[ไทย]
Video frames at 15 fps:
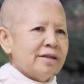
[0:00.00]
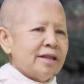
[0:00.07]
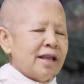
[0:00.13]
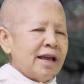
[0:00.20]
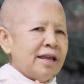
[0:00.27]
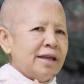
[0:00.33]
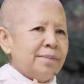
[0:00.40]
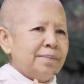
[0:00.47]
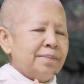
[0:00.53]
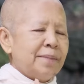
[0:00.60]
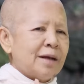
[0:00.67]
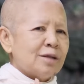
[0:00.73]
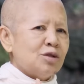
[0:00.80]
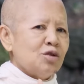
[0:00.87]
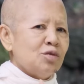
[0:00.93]
ใน
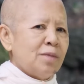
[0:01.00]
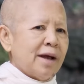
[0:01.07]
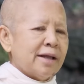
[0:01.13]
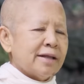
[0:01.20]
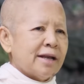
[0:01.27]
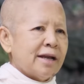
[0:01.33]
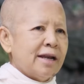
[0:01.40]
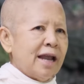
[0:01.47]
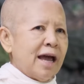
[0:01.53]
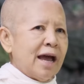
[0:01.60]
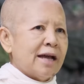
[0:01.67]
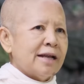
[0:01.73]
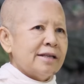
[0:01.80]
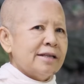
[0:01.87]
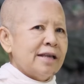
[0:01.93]
ปัจจุบันขณะ
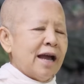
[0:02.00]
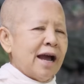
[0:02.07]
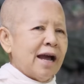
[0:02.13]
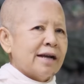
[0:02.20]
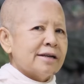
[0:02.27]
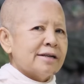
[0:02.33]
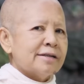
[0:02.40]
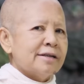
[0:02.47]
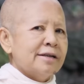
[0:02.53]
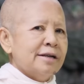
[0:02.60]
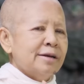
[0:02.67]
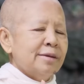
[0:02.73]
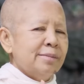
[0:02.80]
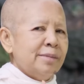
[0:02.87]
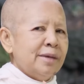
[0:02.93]
อย่าง
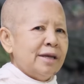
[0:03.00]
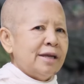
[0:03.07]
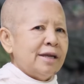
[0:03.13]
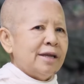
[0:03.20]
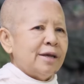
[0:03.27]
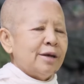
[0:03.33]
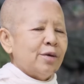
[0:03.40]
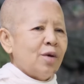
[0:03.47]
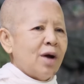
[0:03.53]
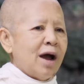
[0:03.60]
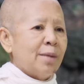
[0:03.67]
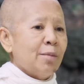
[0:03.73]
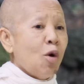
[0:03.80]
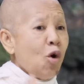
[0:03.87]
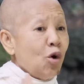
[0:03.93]
มีควา
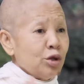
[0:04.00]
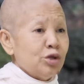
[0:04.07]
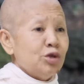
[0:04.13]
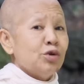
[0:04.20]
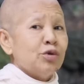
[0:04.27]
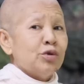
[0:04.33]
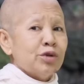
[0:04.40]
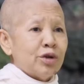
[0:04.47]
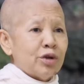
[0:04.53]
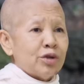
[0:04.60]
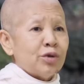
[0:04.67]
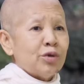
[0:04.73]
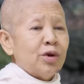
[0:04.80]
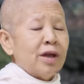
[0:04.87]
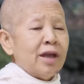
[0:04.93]
มอ่อนโยนกับ
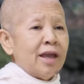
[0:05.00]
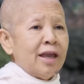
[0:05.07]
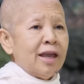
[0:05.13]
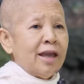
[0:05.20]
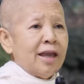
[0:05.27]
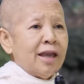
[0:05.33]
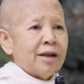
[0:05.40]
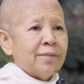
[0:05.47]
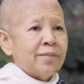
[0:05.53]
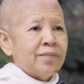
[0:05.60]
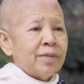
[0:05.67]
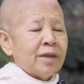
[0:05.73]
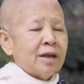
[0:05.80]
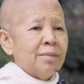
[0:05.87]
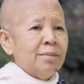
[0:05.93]
ตัวเอง
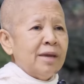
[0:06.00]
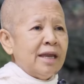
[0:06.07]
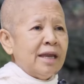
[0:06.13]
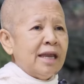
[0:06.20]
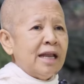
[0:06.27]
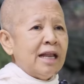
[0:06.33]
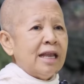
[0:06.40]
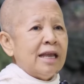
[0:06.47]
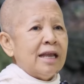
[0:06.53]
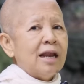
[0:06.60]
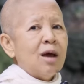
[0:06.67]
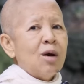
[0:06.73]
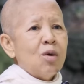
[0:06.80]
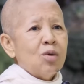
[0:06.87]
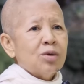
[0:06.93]
มีฮิริ
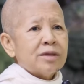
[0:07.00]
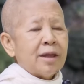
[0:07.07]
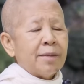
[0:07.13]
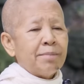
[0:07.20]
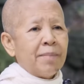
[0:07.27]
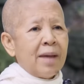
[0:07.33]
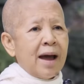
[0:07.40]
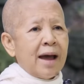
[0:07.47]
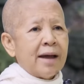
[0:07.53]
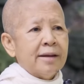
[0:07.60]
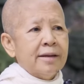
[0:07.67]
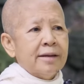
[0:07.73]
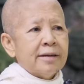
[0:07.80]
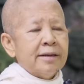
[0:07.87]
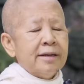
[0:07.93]
และโอตปปะ
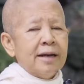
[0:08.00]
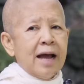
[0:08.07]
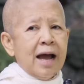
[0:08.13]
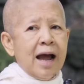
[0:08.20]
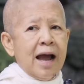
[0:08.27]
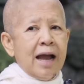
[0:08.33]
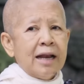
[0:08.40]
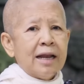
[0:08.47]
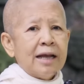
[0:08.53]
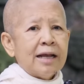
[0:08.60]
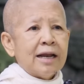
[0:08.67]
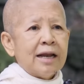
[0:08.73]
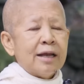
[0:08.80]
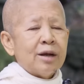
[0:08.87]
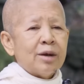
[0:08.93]
คือละอายและ
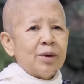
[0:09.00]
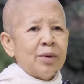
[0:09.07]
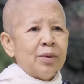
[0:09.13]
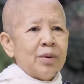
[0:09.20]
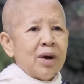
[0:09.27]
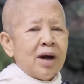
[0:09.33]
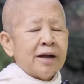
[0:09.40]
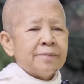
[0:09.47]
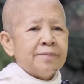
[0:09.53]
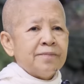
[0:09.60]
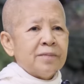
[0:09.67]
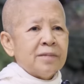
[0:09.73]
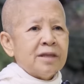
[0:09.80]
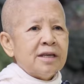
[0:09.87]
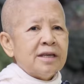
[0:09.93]
เกรงกลัว
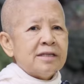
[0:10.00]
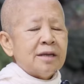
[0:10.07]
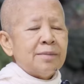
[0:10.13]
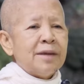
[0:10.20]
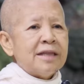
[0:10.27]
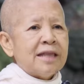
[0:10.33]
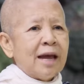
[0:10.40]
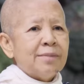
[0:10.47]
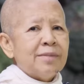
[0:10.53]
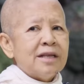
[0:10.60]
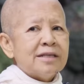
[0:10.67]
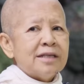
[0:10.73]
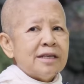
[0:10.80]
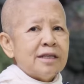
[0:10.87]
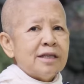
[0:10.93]
ที่จะไม่ทำใน
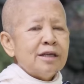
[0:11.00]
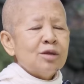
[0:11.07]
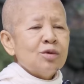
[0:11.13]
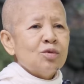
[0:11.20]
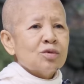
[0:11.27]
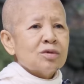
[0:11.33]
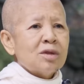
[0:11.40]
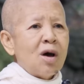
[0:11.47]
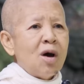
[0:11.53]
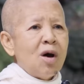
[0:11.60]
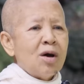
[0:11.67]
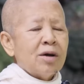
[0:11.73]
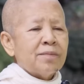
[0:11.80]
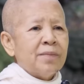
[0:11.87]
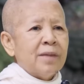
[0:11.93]
สิ่งที่ถูกต้อ
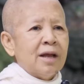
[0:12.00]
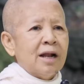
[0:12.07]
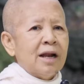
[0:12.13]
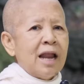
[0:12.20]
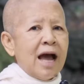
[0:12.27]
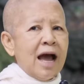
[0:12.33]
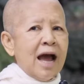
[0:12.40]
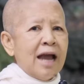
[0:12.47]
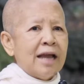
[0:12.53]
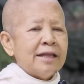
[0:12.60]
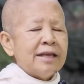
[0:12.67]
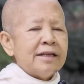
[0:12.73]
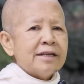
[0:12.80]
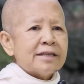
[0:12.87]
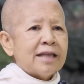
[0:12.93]
งละอาย
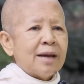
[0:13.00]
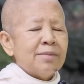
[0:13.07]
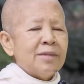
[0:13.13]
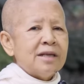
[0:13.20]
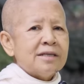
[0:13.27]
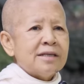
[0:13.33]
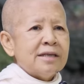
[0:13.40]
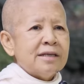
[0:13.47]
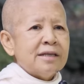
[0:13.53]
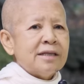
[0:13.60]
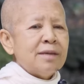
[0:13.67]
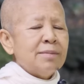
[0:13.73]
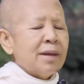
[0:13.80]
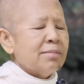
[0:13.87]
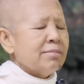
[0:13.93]
ที่จะทำในสิ่ง
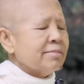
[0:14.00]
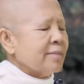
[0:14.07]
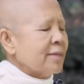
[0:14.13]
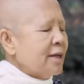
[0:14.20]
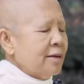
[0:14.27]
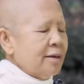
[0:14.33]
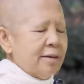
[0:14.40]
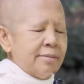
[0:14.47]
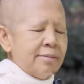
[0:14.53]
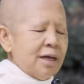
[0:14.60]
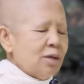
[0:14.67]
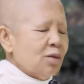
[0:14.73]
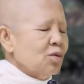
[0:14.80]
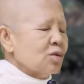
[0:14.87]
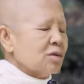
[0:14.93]
ที่มันไม่
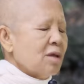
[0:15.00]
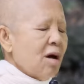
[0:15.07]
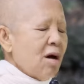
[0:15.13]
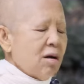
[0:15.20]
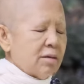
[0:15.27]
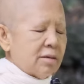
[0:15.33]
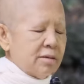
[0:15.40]
ถูกต้อง